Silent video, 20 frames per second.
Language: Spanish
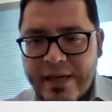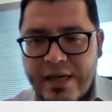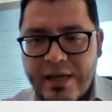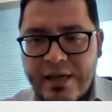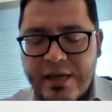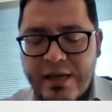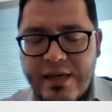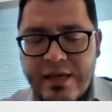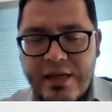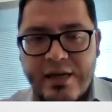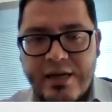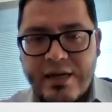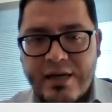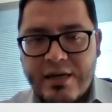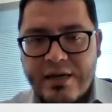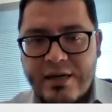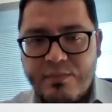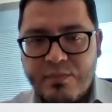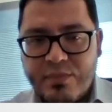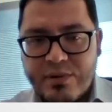y
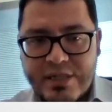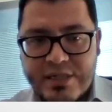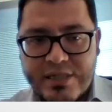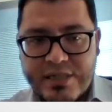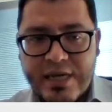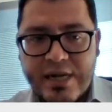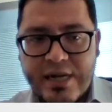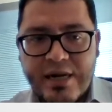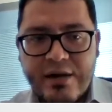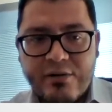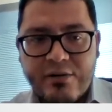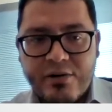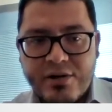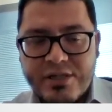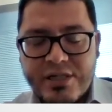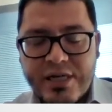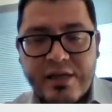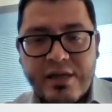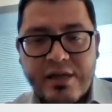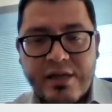eh, pues está
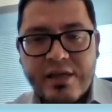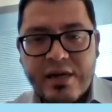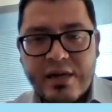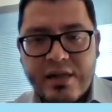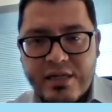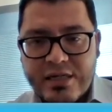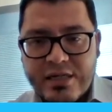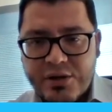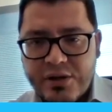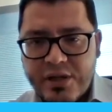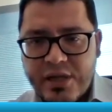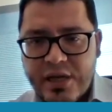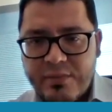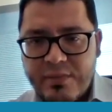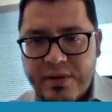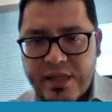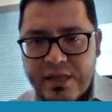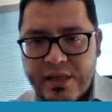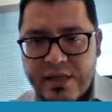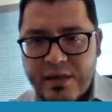reconocida
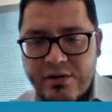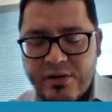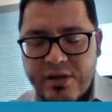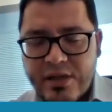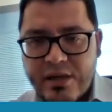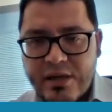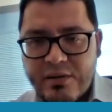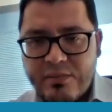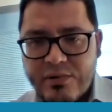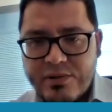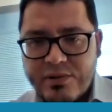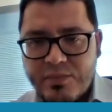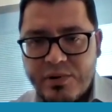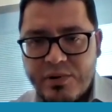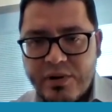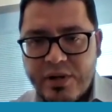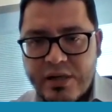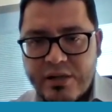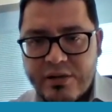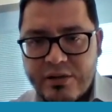internacionalmente, ¿no? Tenemos
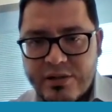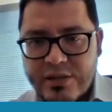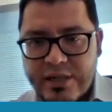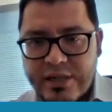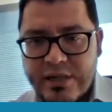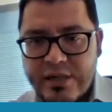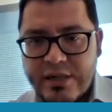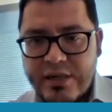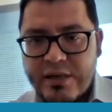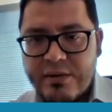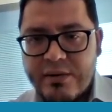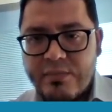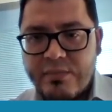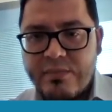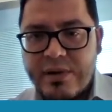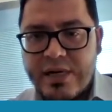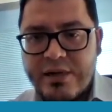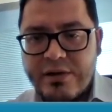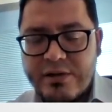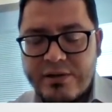proyectos
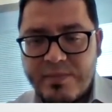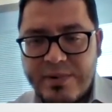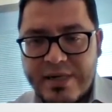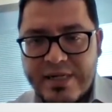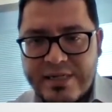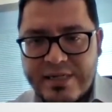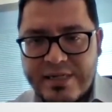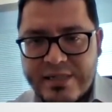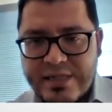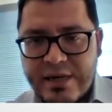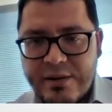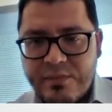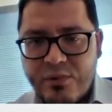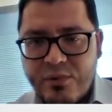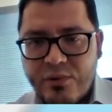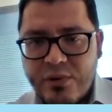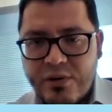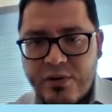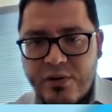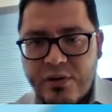en, varios países del
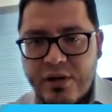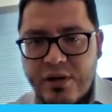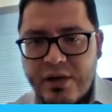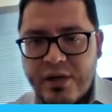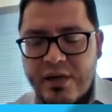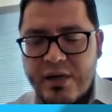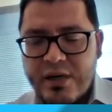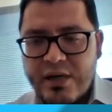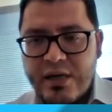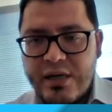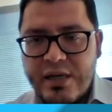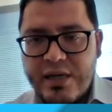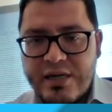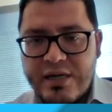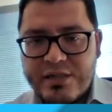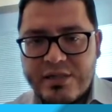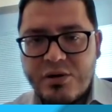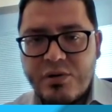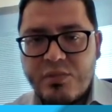mundo y es